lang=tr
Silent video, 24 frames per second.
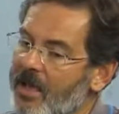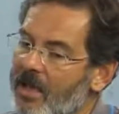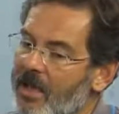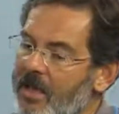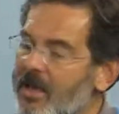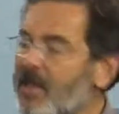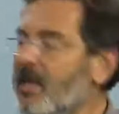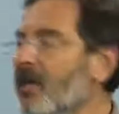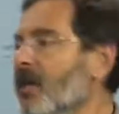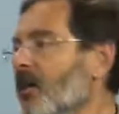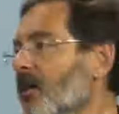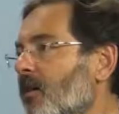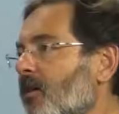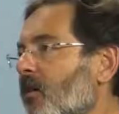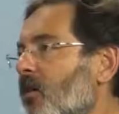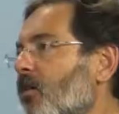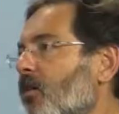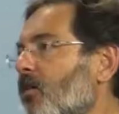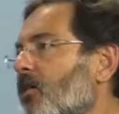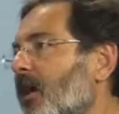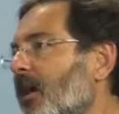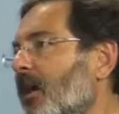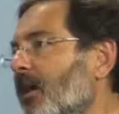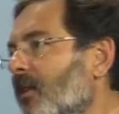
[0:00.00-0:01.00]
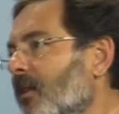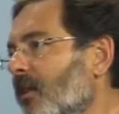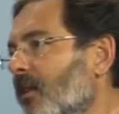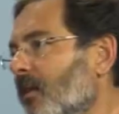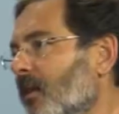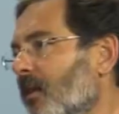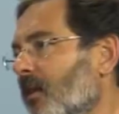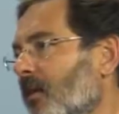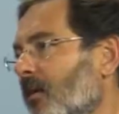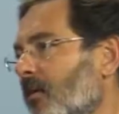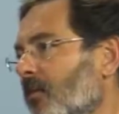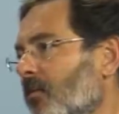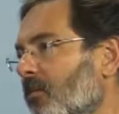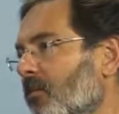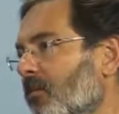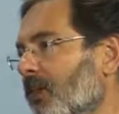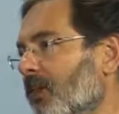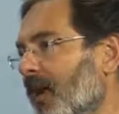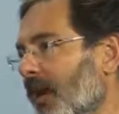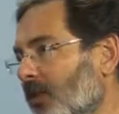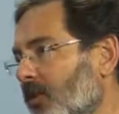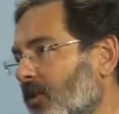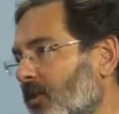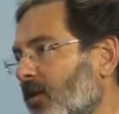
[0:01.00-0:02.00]
iyi örnekleri
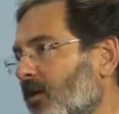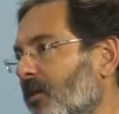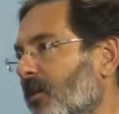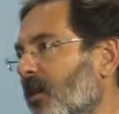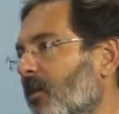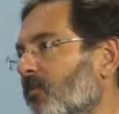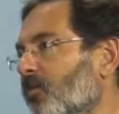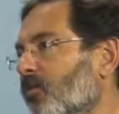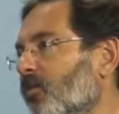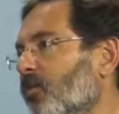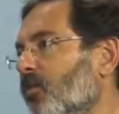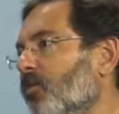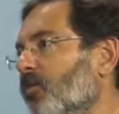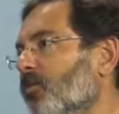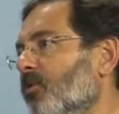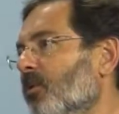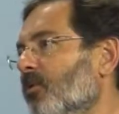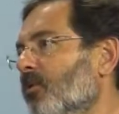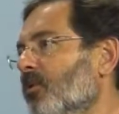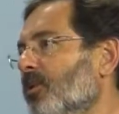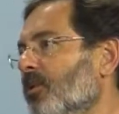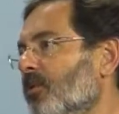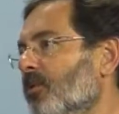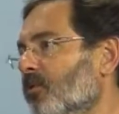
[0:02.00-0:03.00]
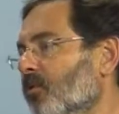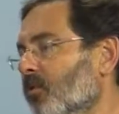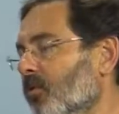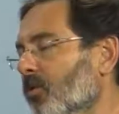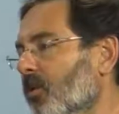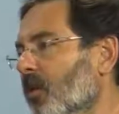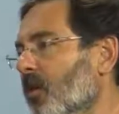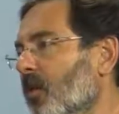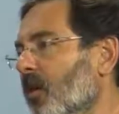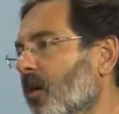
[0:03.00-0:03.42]
gerçekten bu konuda bizi çok